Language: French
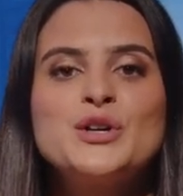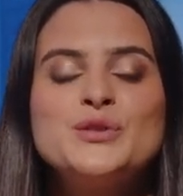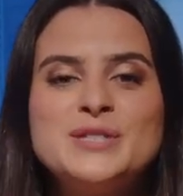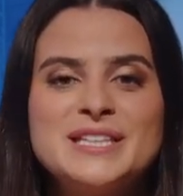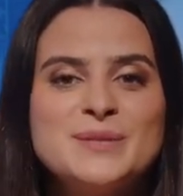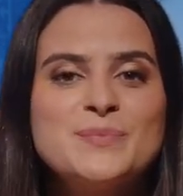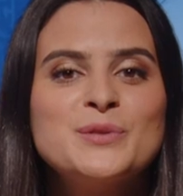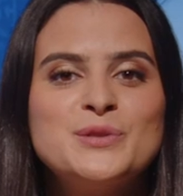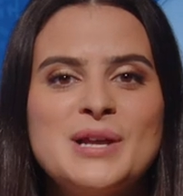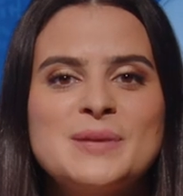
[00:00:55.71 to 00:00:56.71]
Nos équipes
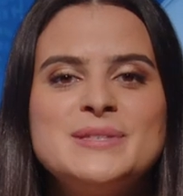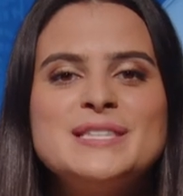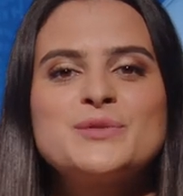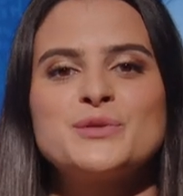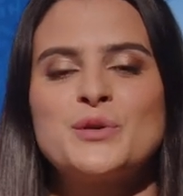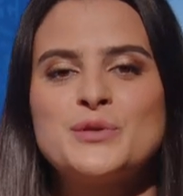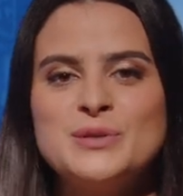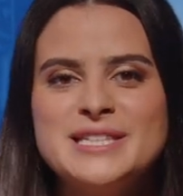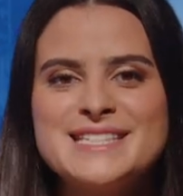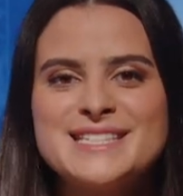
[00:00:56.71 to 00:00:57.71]
de l'ABI sont en
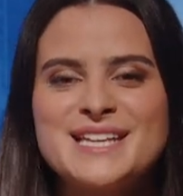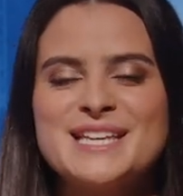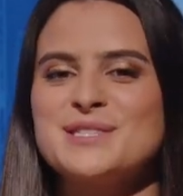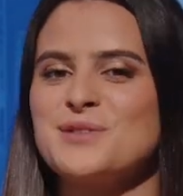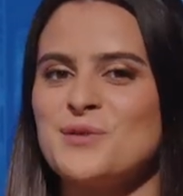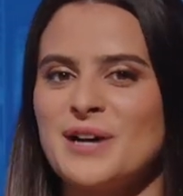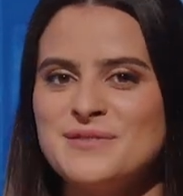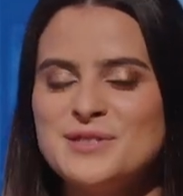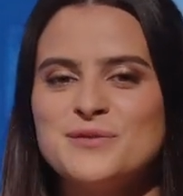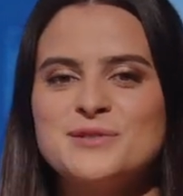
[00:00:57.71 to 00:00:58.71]
coulisses et seront
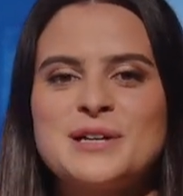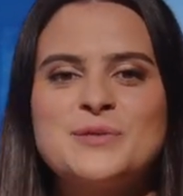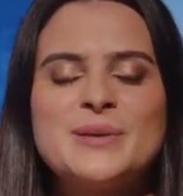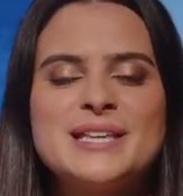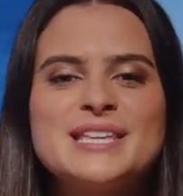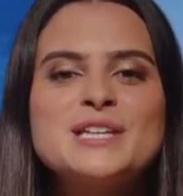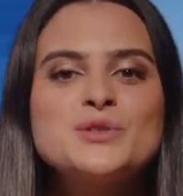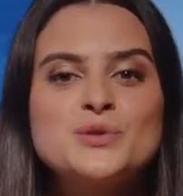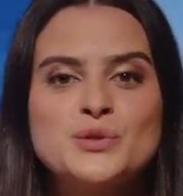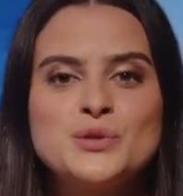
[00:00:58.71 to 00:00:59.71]
ravies de vous accompagner
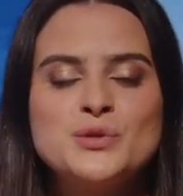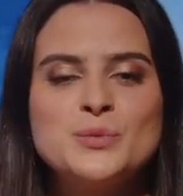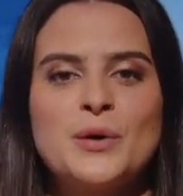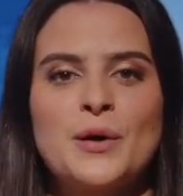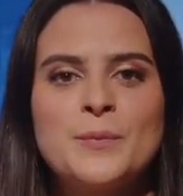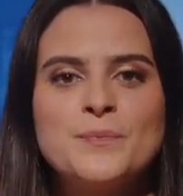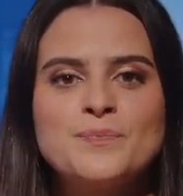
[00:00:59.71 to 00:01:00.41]
sur ce support.